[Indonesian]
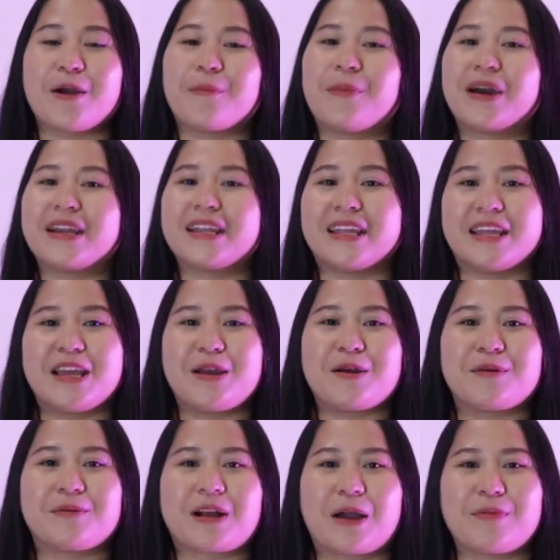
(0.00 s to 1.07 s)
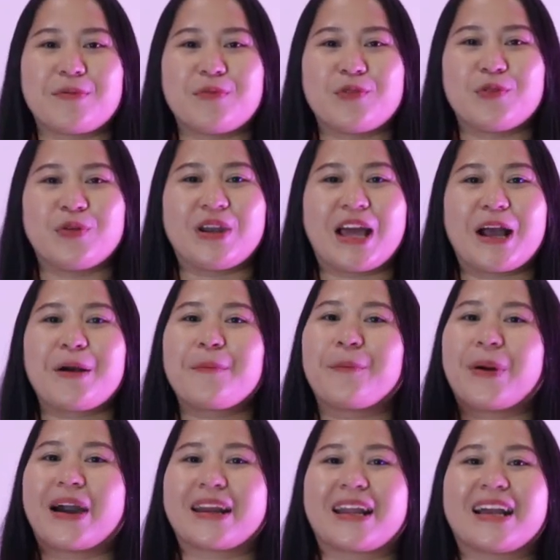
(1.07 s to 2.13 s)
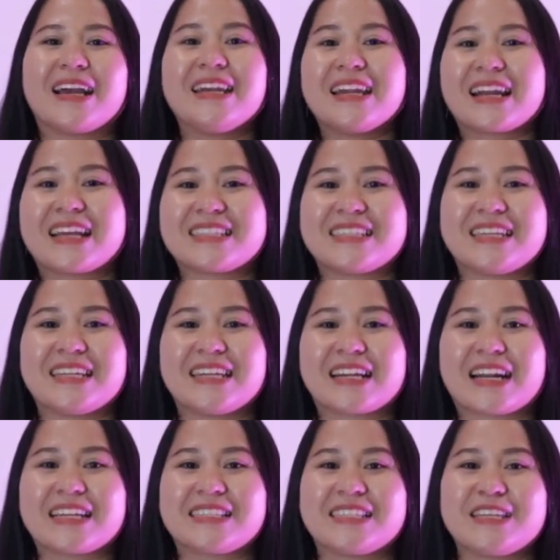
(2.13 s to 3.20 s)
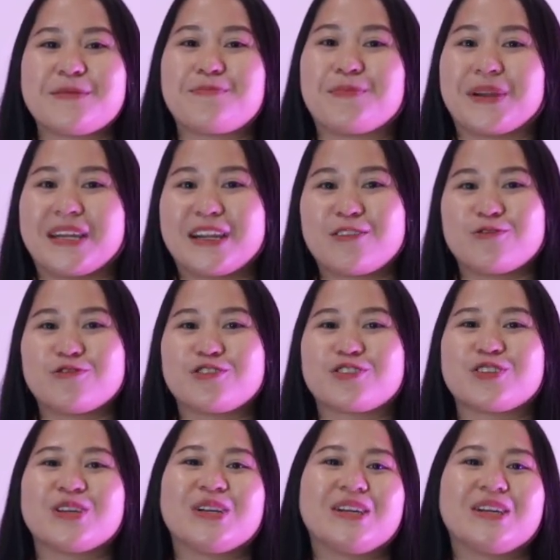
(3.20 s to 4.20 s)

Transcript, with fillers: mari kami mengundang para generasi-generasi penerus